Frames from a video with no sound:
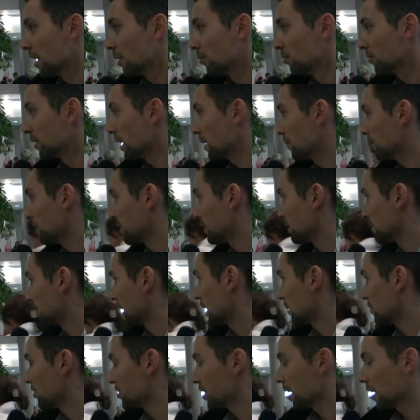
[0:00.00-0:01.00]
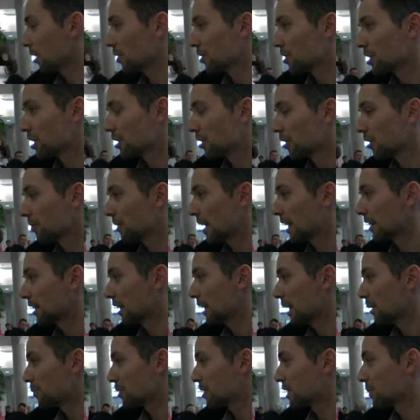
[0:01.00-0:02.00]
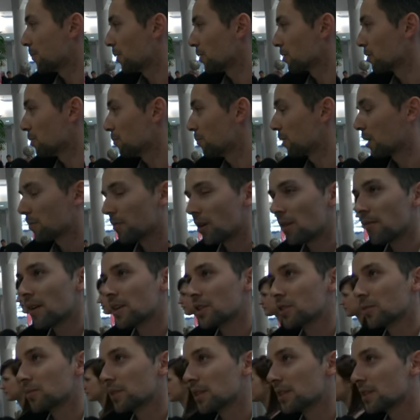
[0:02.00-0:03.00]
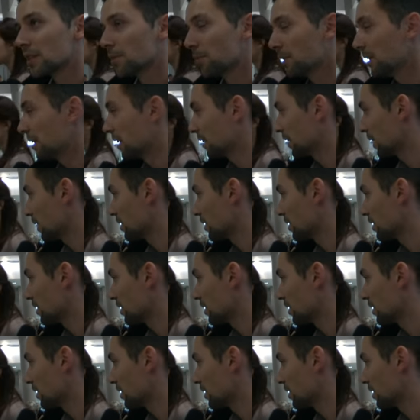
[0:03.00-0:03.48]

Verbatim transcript: Tutaj staramy się jakoś no, w jak najlepszy sposób promować tą dyscyplinę,